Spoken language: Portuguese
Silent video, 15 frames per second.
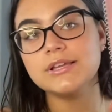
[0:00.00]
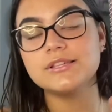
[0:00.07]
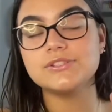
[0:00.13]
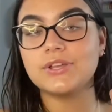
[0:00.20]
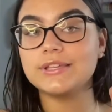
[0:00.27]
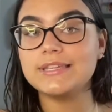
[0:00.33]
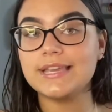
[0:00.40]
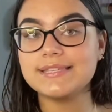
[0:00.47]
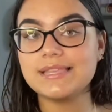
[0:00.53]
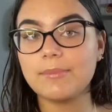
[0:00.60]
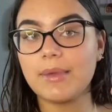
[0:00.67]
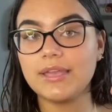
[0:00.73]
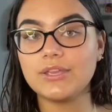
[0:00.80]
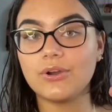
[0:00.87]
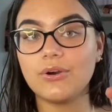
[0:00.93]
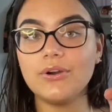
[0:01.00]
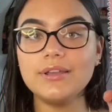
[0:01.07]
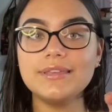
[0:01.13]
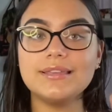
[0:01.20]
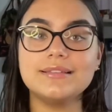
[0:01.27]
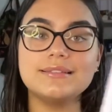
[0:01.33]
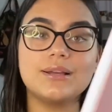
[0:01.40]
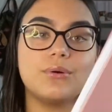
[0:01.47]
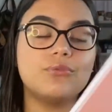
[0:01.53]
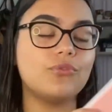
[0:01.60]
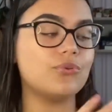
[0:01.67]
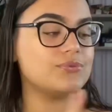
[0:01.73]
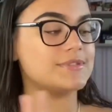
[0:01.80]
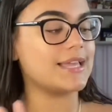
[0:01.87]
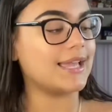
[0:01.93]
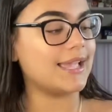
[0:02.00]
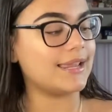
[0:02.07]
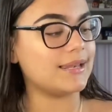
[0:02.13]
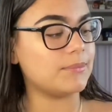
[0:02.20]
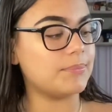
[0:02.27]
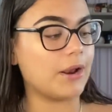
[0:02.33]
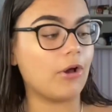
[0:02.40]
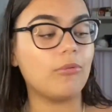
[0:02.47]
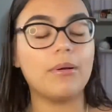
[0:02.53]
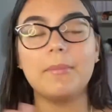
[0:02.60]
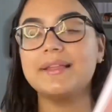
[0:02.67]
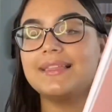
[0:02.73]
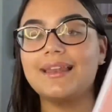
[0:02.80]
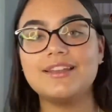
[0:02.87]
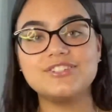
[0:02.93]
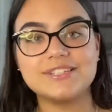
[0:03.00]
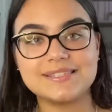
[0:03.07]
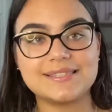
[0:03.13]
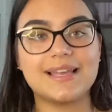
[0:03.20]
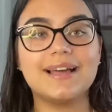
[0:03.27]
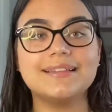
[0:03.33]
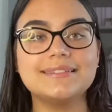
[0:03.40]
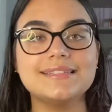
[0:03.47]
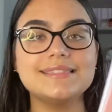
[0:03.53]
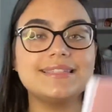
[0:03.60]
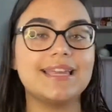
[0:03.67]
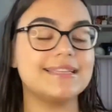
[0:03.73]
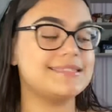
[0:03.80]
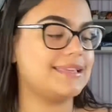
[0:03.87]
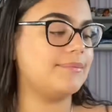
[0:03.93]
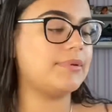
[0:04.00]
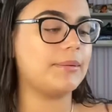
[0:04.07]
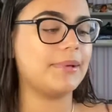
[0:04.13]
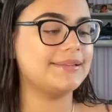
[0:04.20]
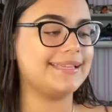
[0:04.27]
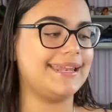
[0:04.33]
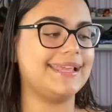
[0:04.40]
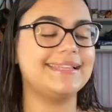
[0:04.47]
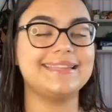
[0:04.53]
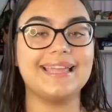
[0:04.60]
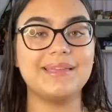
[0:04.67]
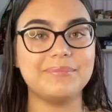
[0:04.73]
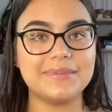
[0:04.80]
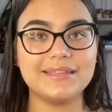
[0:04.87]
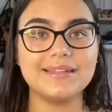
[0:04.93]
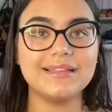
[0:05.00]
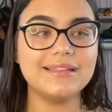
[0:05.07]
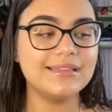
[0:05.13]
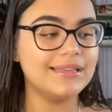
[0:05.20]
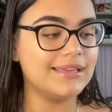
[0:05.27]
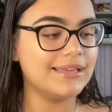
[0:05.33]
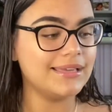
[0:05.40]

só que esse é maior, que então eu vou usar ele pra alguma matéria de exatas, que é sempre a matéria que termina,